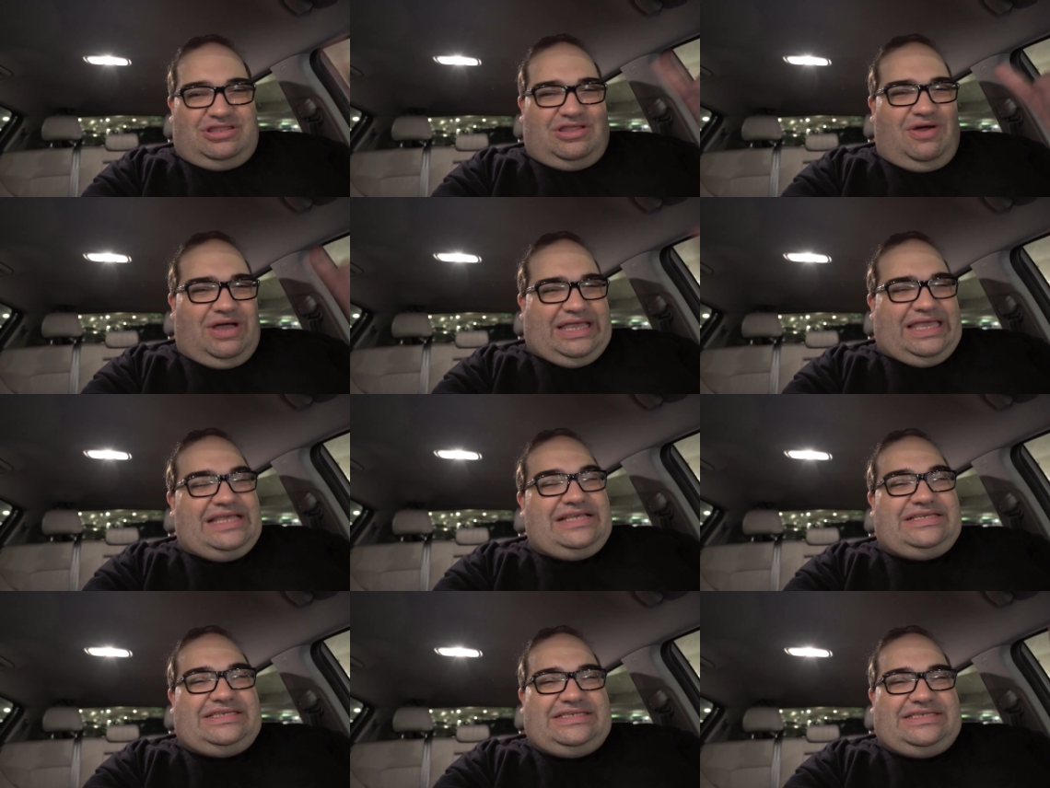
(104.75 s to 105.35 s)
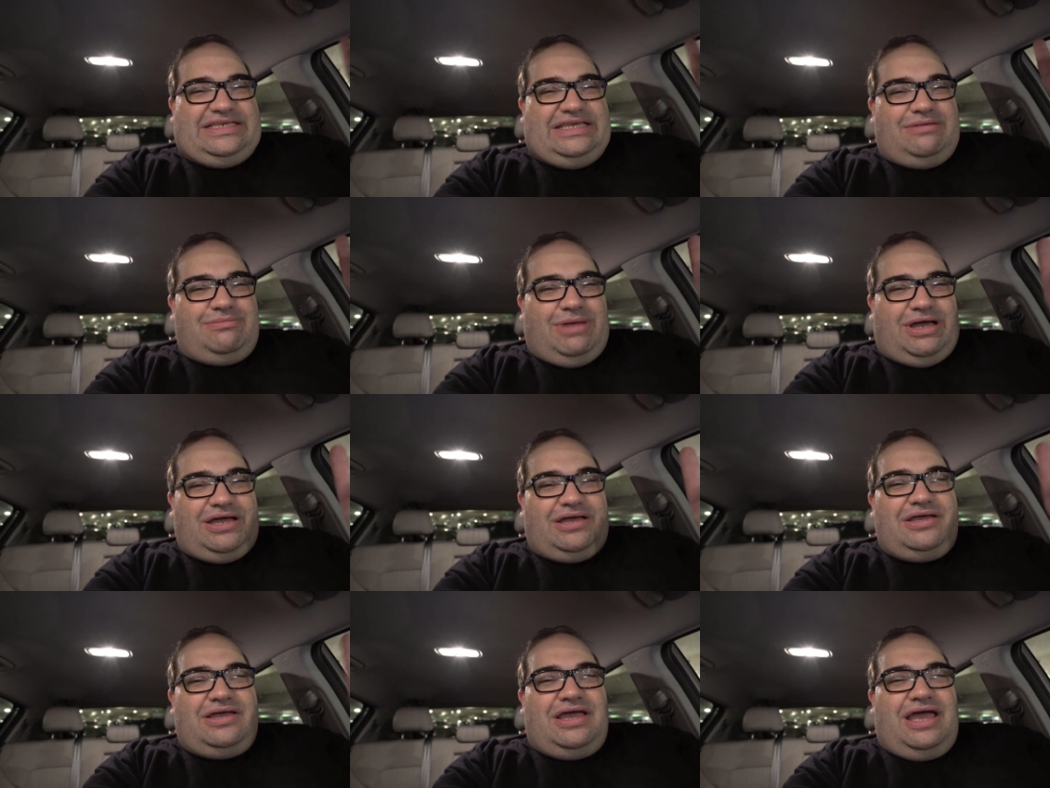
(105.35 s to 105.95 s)
Então aqui em
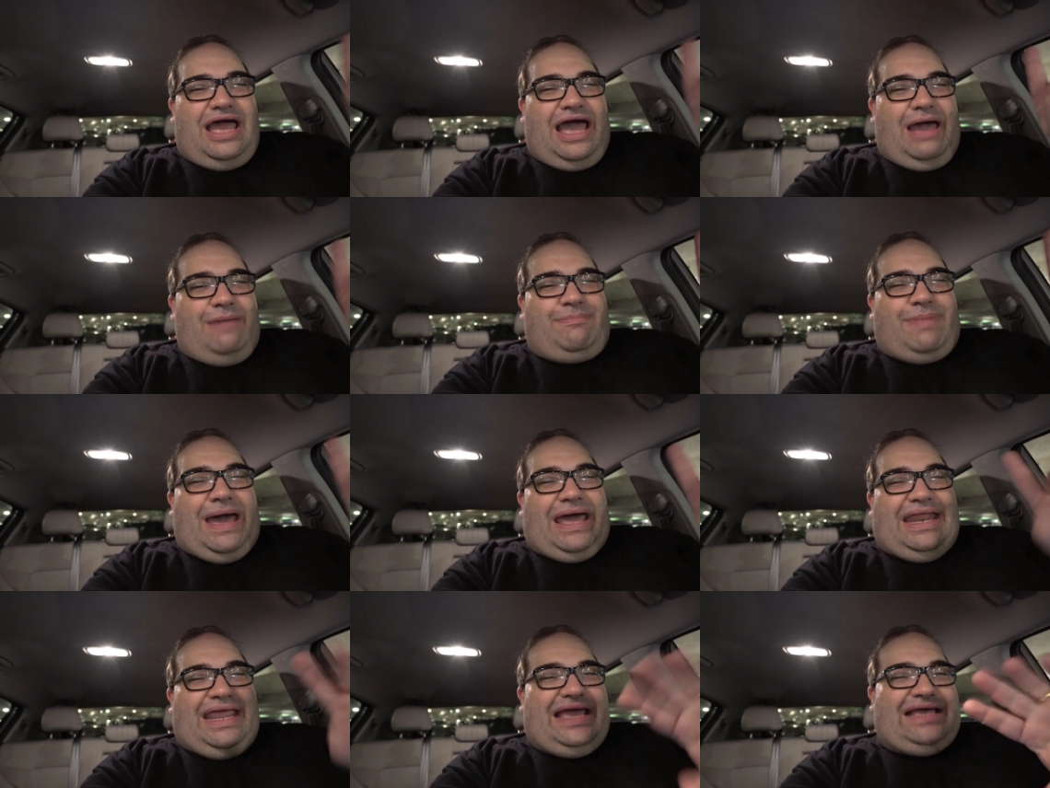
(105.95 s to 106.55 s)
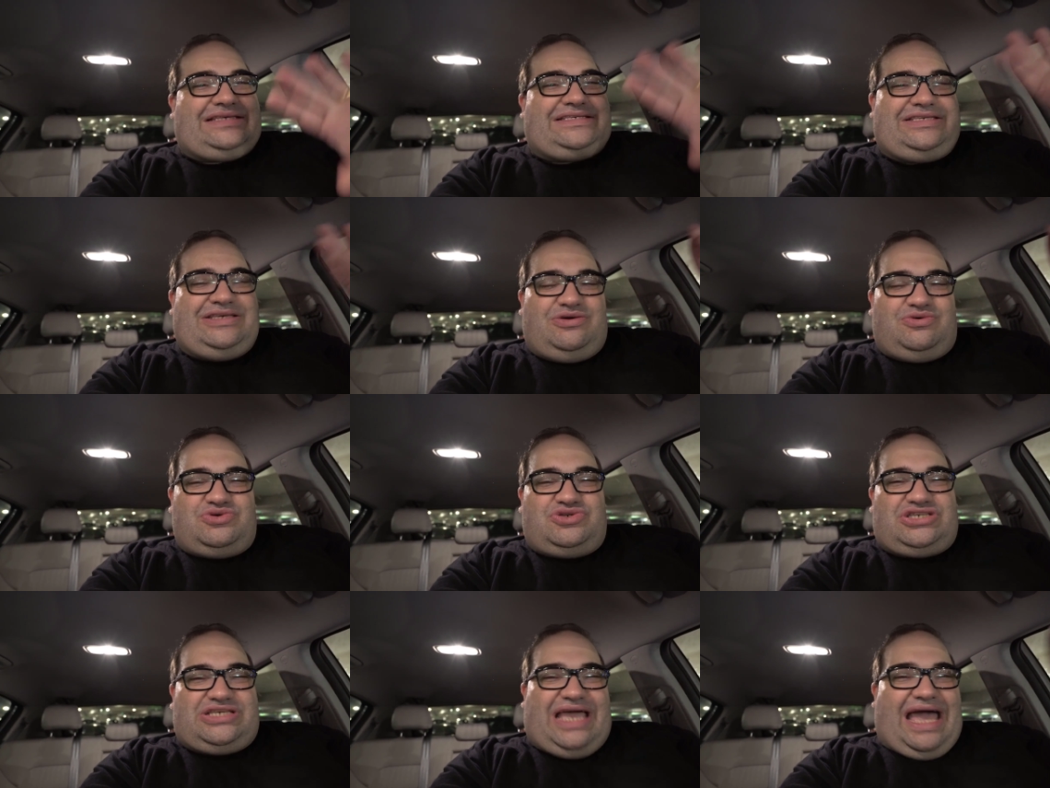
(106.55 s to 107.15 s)
cima aparece
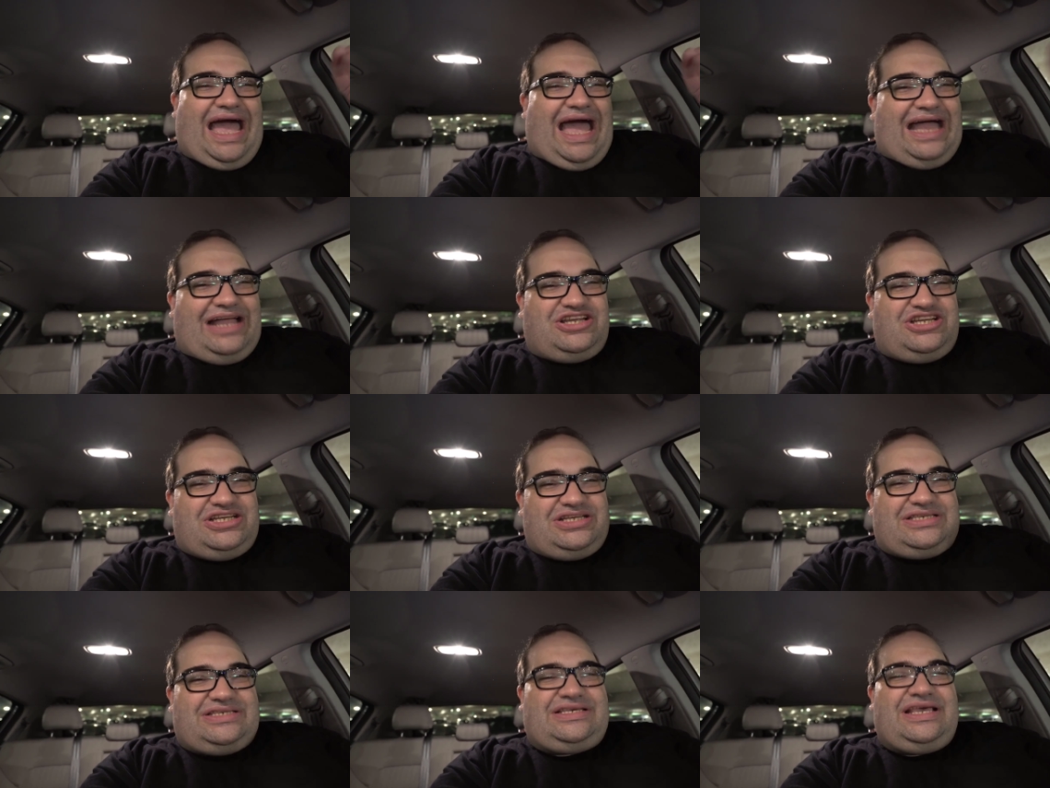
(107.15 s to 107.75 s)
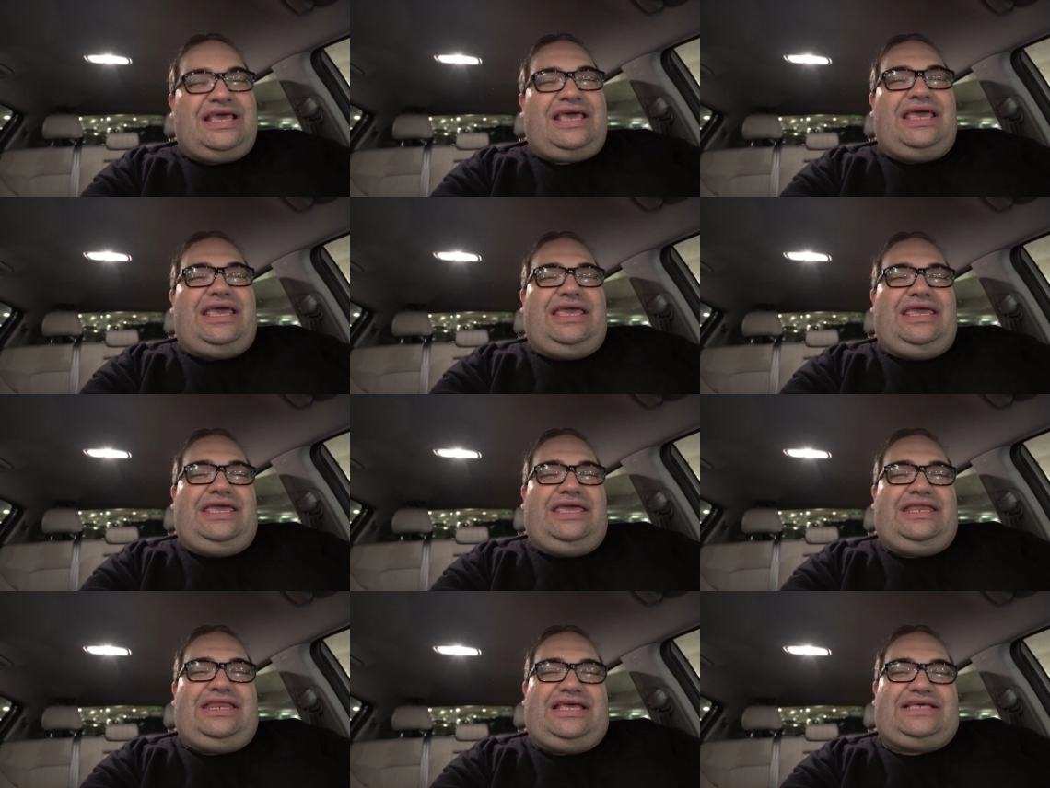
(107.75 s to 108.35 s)
os cards
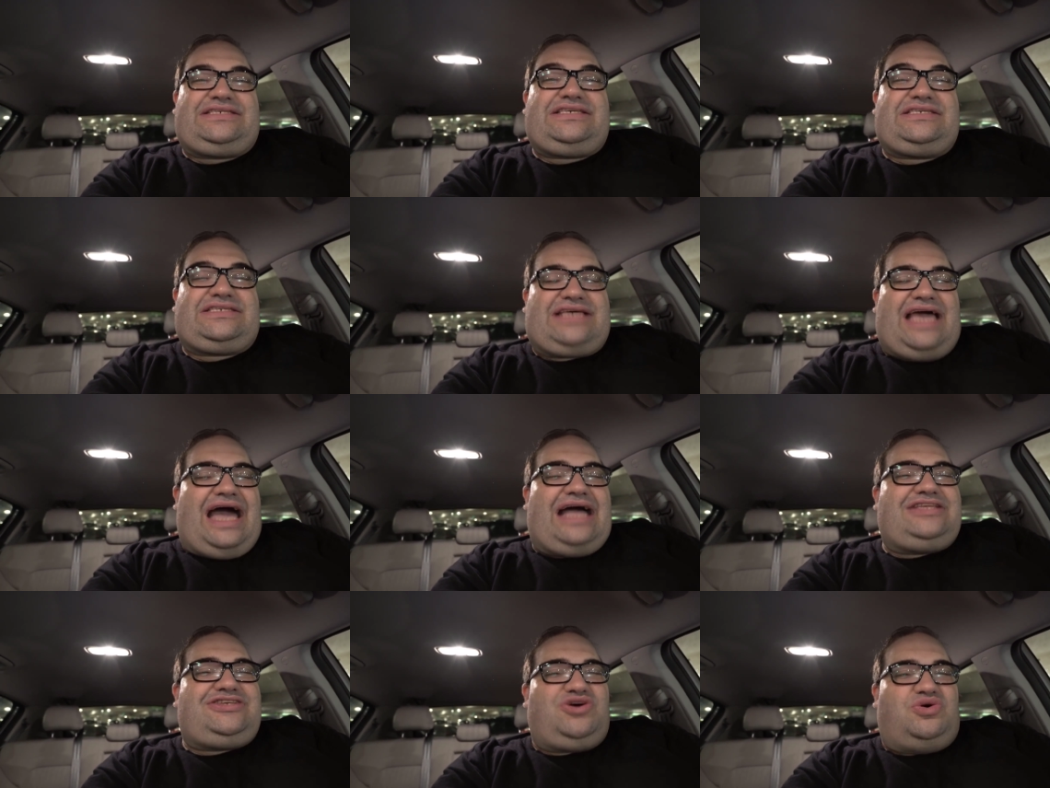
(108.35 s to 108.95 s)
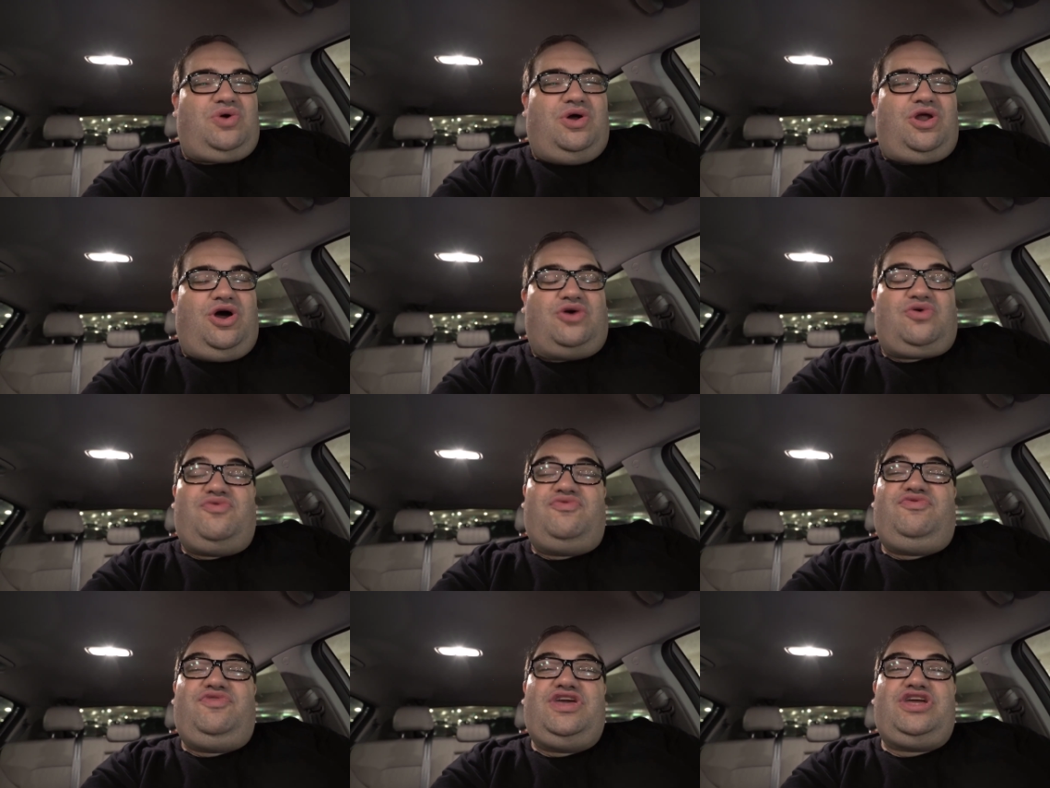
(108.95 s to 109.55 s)
e nesses cards eu
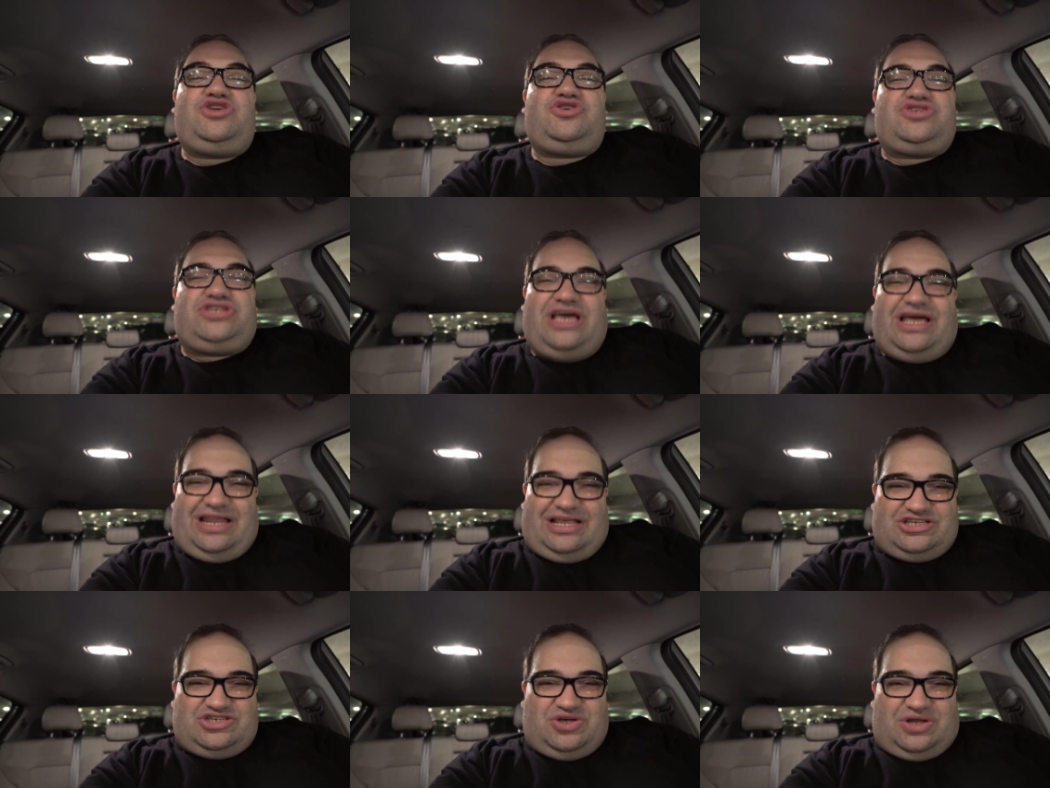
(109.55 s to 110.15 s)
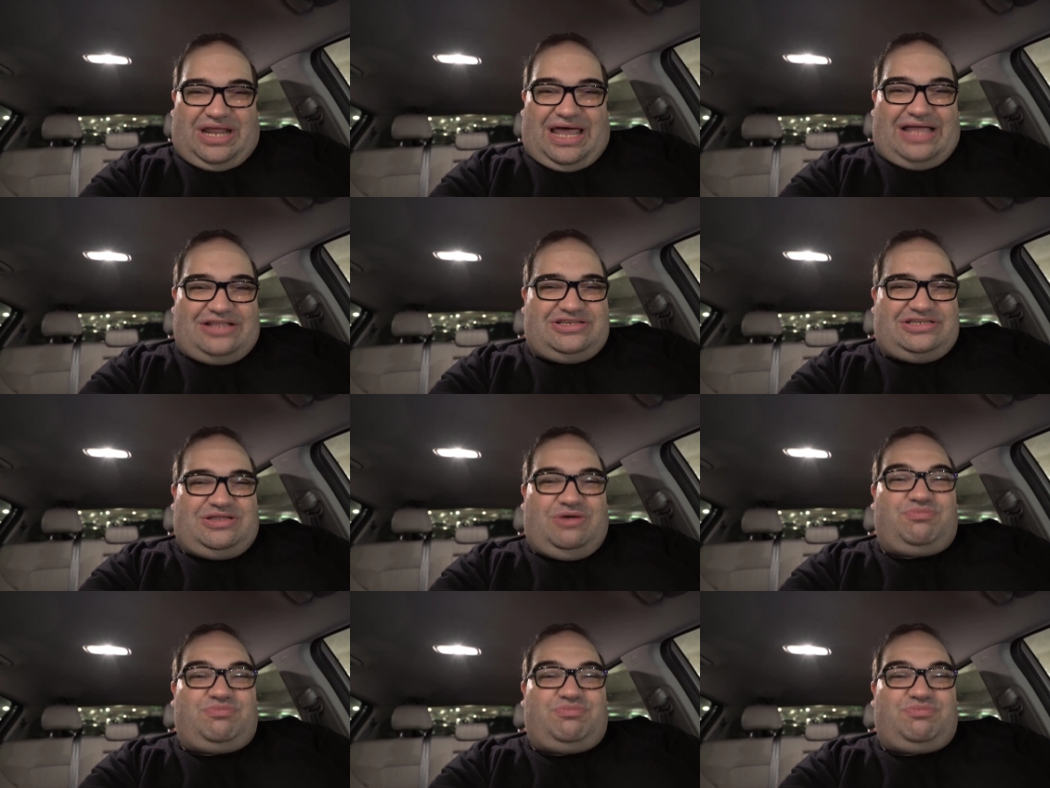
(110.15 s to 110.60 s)
coloco vídeos relacionados.